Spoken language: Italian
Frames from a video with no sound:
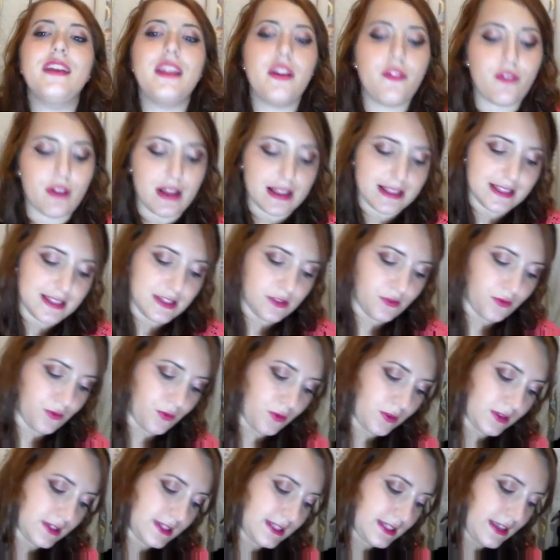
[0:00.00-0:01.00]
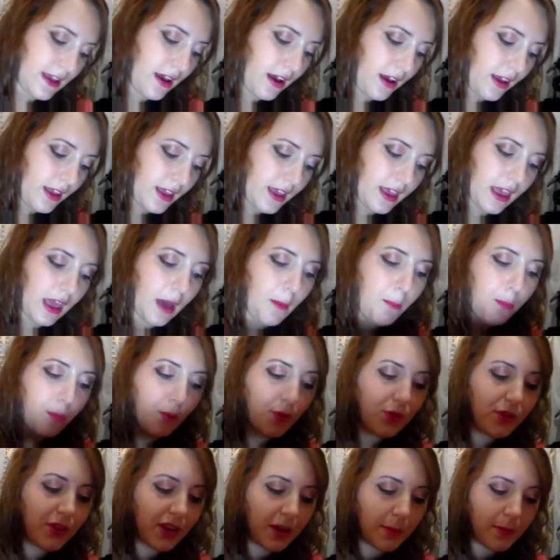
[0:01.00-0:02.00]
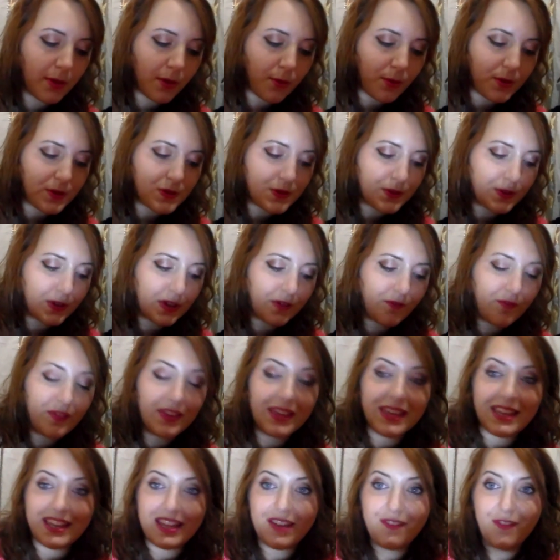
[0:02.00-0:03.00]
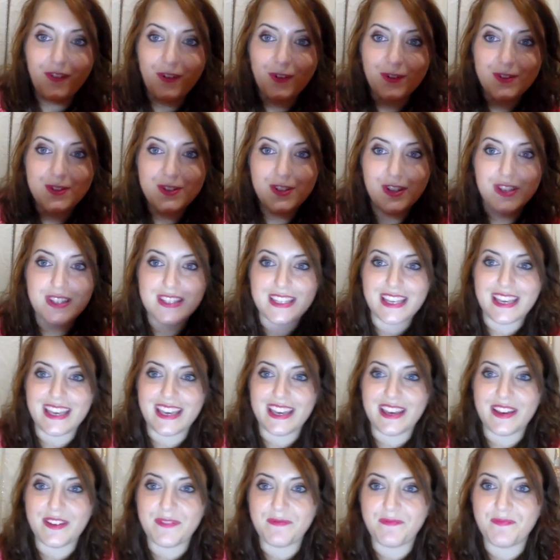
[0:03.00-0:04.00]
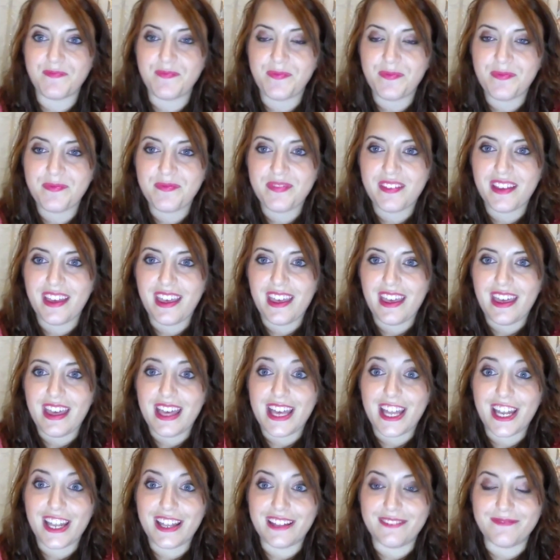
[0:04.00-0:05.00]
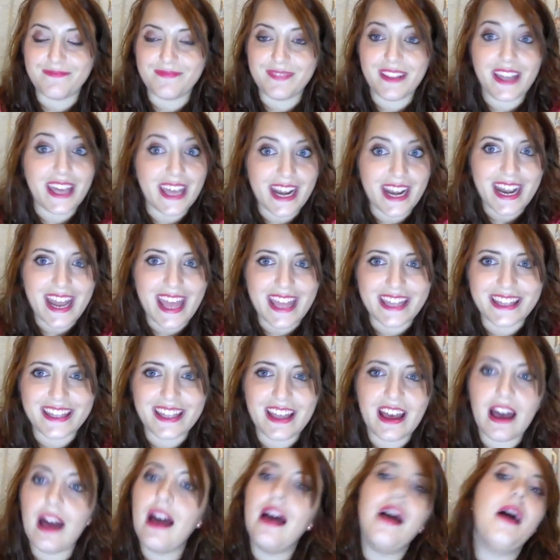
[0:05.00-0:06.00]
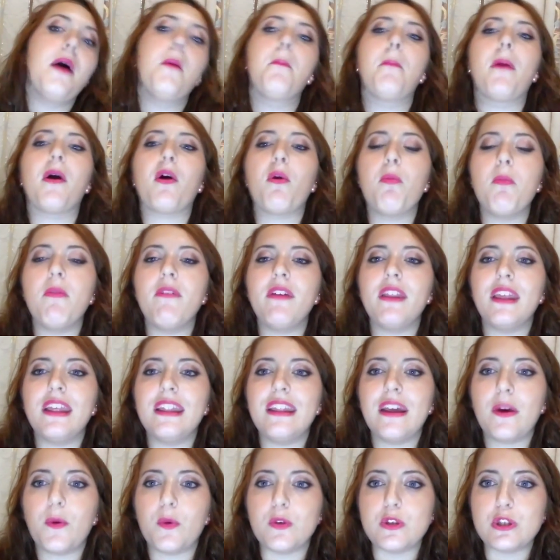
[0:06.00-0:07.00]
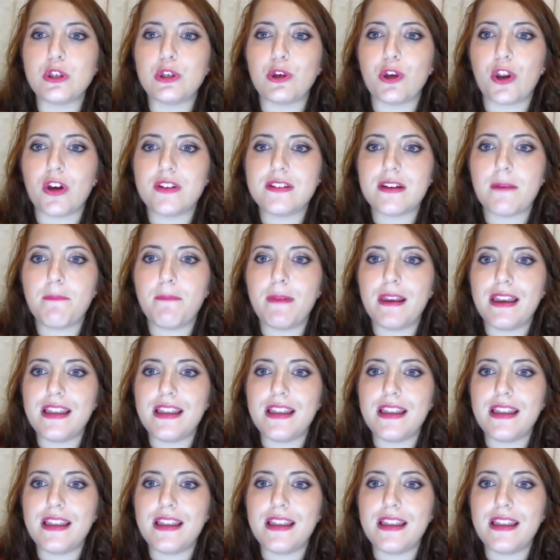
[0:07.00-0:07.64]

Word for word: con dei riflessi fucsia e appunto era per questo che vi chiedevo, non so se mm, renda ma come vedete è questo rosa